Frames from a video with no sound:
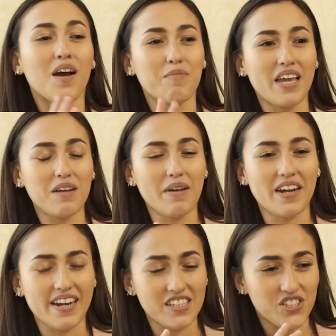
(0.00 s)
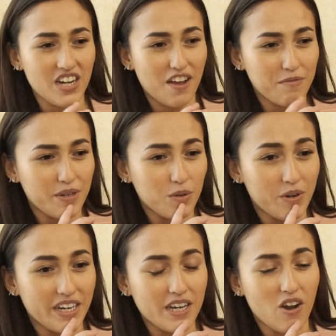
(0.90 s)
me and my arranger have been
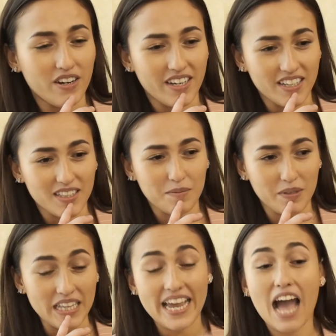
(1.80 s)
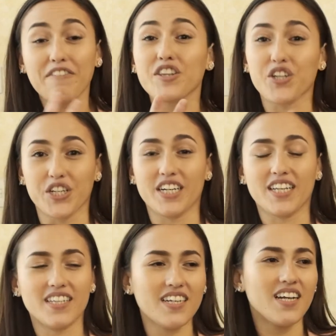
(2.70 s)
working on it. But I haven't
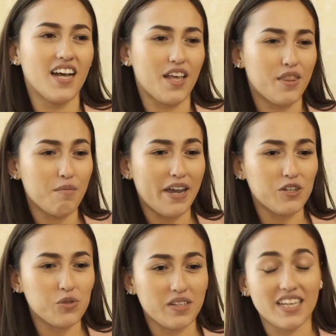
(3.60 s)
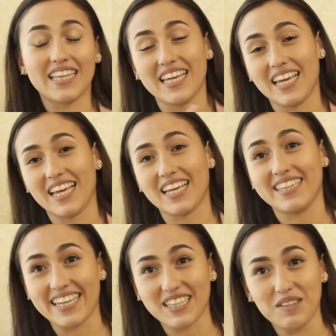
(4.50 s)
heard the minus one that he
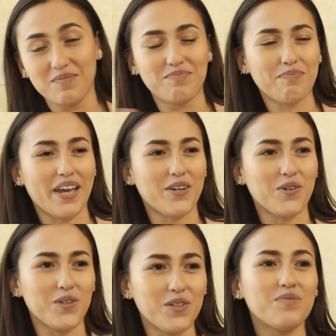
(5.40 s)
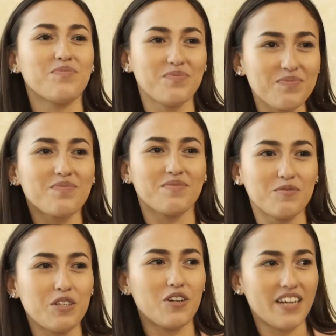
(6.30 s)
did. Pero
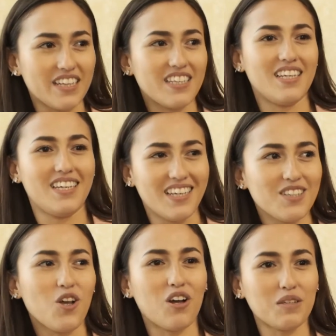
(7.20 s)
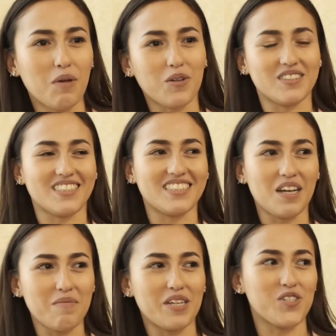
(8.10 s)
we already talked about it
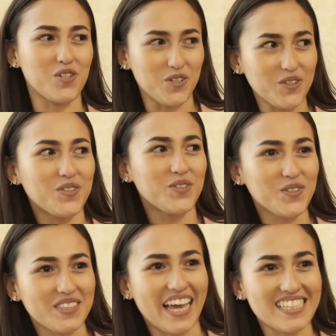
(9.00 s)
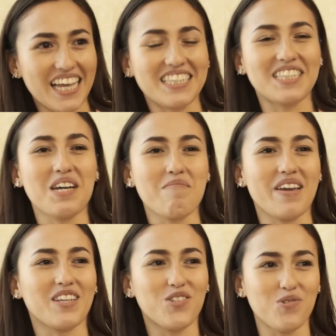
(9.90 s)
na medyo excited
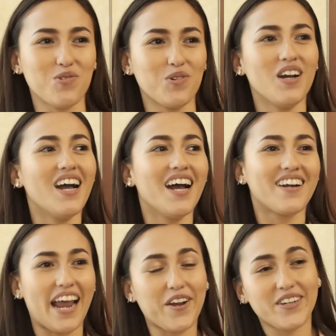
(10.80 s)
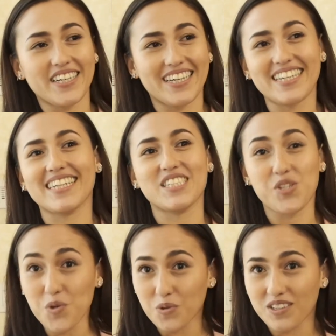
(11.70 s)
kami to record it
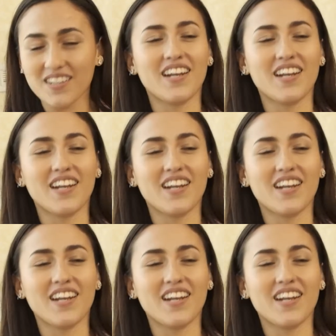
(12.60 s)
soon